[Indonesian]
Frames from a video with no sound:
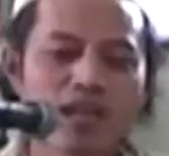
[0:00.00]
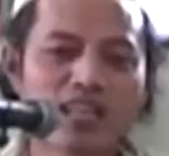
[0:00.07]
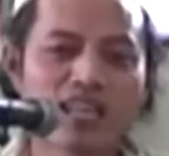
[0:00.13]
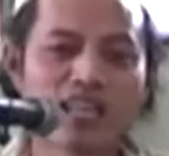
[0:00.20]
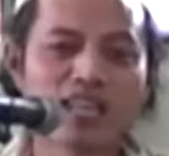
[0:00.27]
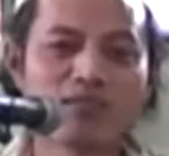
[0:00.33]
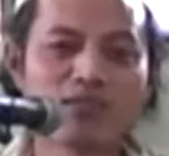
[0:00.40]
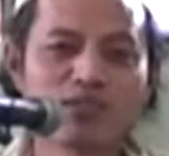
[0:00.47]

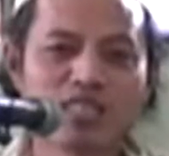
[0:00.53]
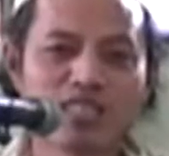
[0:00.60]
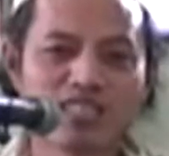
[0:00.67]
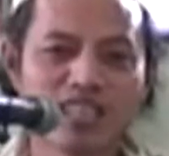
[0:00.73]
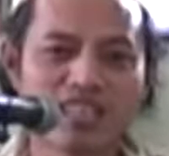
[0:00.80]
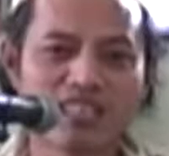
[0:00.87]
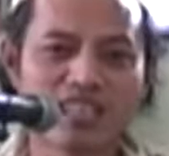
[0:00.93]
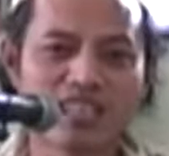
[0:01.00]
Bukankah kamu sudah
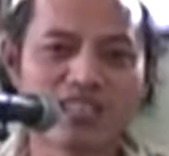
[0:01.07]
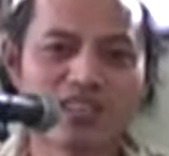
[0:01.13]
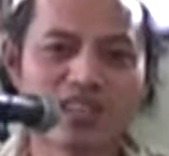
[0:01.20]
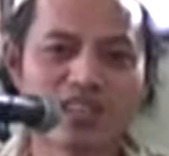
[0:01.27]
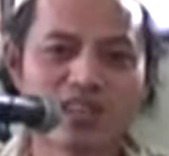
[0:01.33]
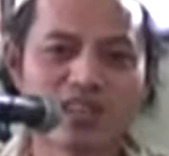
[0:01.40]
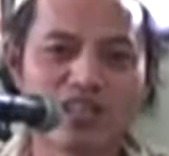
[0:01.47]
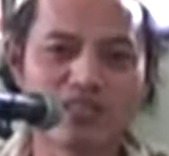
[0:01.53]
saya ajari
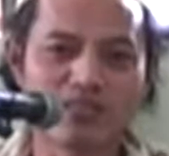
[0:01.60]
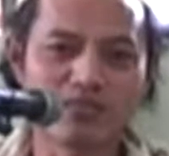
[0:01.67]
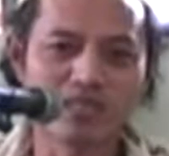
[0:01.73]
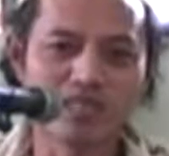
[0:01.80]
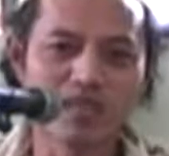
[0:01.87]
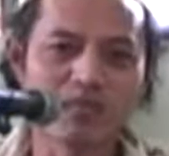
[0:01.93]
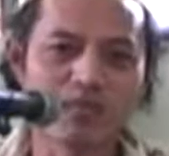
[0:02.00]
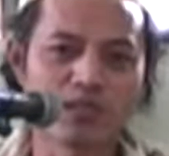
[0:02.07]
torekot
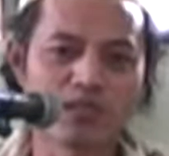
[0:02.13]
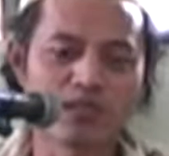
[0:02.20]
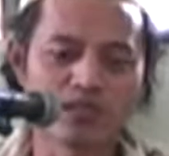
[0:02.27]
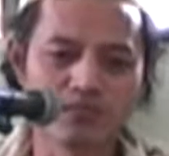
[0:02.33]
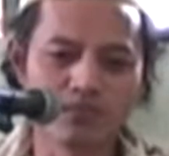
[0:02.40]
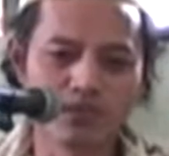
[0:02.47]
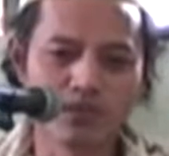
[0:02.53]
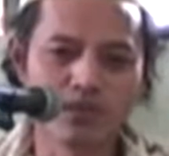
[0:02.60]
mencabut
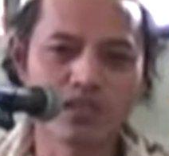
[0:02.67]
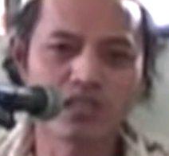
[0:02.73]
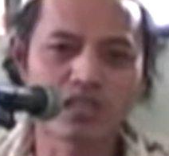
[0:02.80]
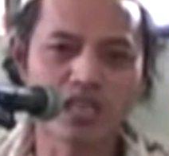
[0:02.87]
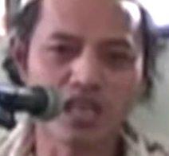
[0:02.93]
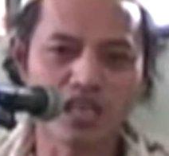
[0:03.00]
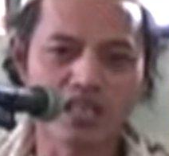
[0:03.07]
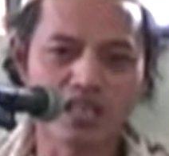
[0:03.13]
bulu
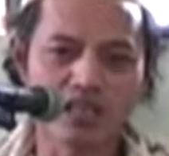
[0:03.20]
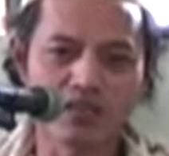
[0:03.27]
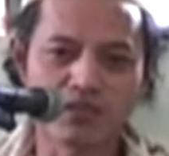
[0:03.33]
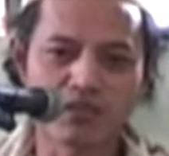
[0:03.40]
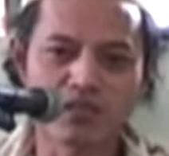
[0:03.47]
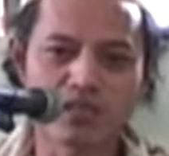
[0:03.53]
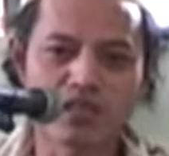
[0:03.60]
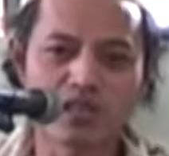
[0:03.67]
ketiak dan
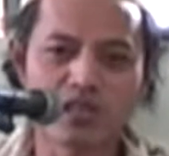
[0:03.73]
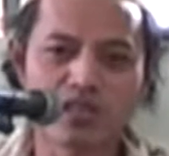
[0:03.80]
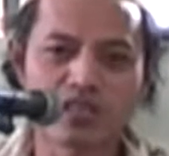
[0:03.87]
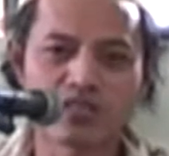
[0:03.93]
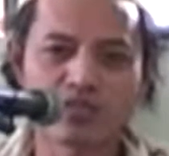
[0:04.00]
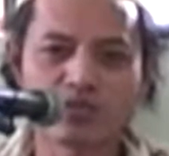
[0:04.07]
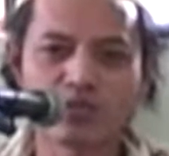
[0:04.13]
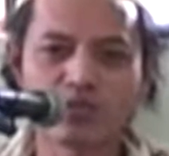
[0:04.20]

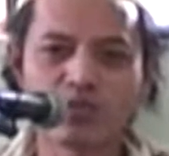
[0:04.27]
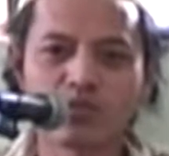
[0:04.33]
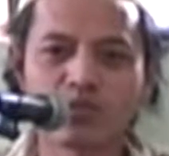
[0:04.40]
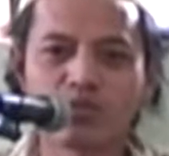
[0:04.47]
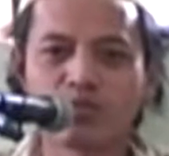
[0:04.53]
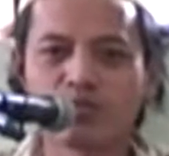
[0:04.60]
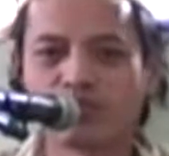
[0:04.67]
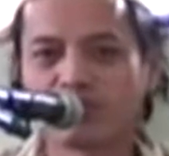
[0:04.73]
memotong
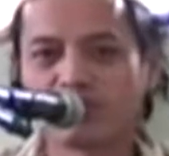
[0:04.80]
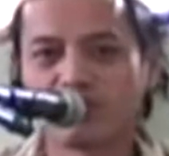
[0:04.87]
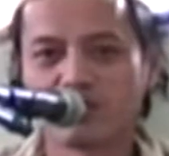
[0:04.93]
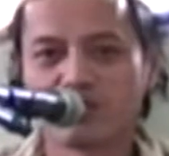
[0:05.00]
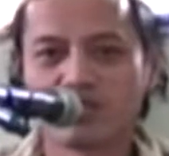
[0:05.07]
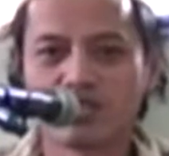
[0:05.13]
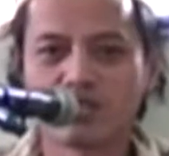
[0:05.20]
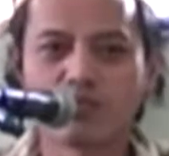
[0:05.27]
kuku?
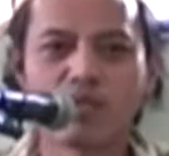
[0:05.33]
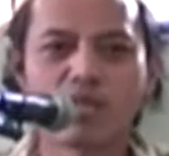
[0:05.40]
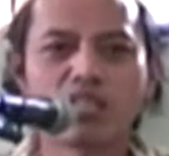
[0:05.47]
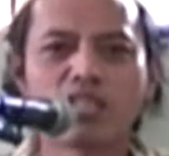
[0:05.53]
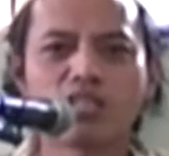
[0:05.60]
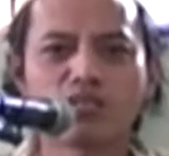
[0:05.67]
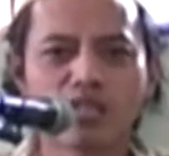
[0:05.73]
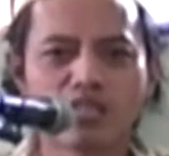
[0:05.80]

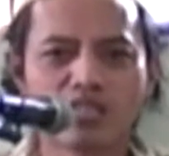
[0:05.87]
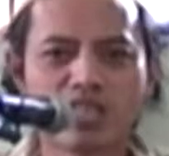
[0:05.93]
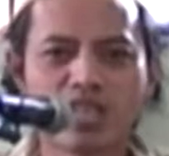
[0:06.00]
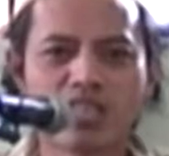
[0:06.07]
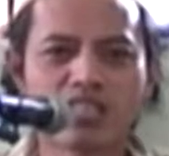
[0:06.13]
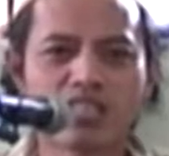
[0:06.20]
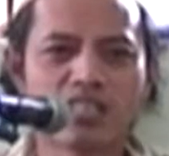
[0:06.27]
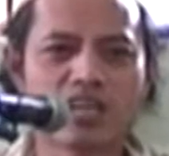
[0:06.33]
Berarti itu aja
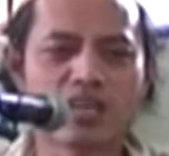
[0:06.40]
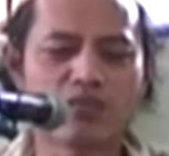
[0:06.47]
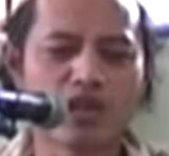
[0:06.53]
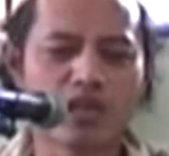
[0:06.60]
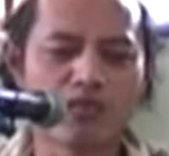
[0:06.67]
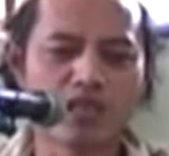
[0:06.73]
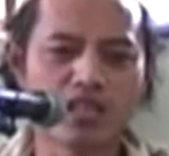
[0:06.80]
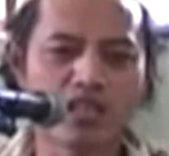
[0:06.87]
nggak tidak kamu
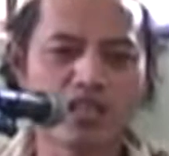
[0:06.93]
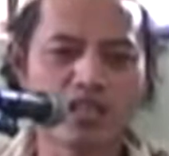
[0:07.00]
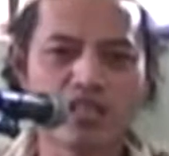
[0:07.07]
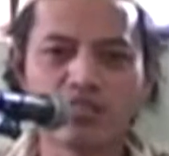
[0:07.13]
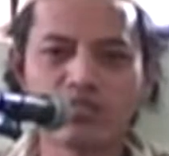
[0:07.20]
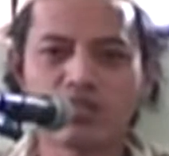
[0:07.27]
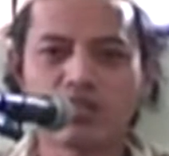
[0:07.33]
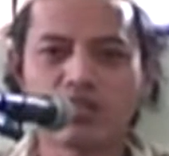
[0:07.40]

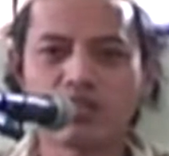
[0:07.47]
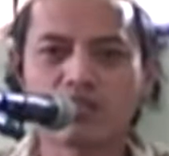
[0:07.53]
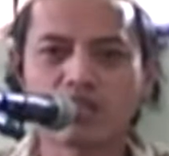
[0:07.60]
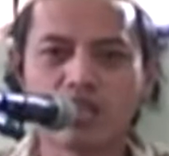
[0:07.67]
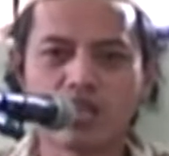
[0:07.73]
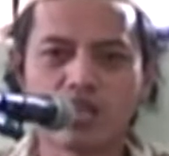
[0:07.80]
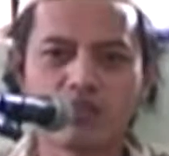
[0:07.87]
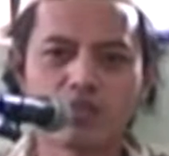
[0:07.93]
amalkan itu
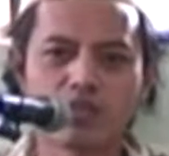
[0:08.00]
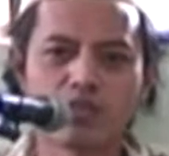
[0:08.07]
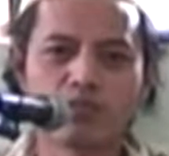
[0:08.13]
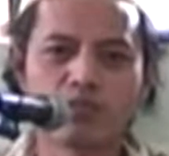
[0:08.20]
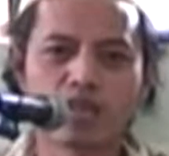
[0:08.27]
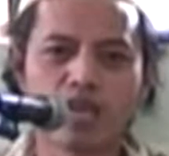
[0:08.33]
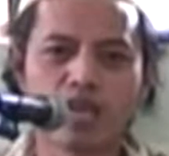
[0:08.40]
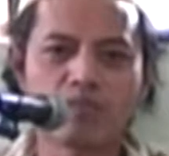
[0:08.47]
rekatnya Abdullah
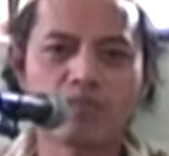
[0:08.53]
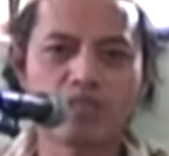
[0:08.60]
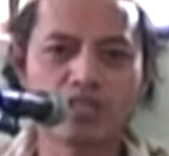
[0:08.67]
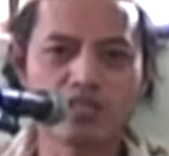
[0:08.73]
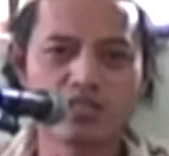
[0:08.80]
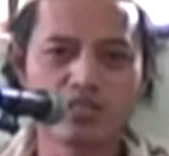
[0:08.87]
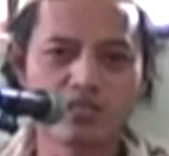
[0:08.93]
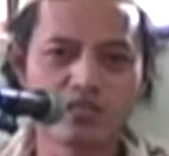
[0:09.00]
bin
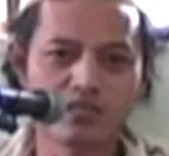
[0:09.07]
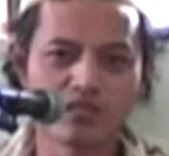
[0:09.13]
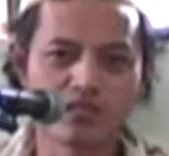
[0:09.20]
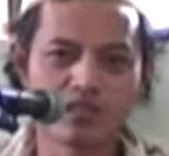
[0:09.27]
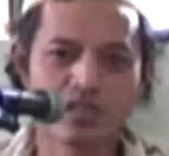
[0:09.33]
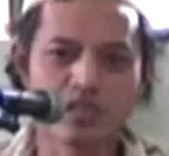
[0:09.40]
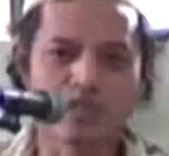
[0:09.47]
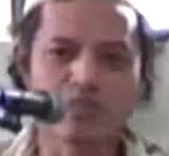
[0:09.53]
Abbas itu
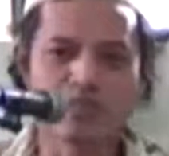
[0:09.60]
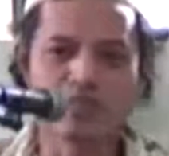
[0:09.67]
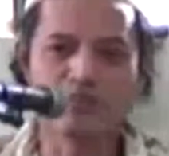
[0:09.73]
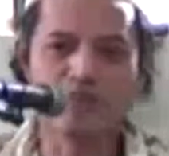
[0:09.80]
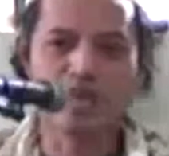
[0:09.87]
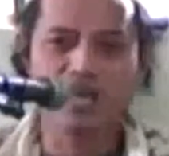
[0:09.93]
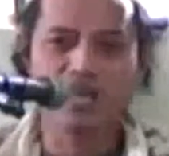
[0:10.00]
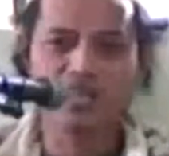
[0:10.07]
nggak
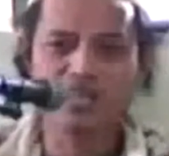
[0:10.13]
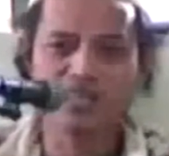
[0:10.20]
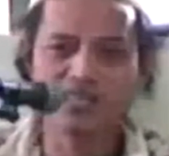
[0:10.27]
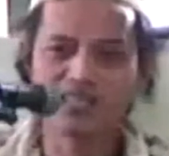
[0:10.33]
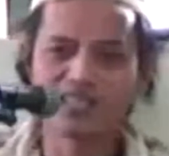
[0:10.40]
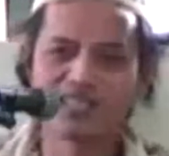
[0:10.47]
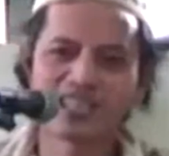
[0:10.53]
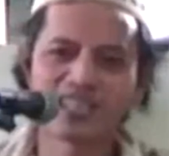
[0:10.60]
main-main ya.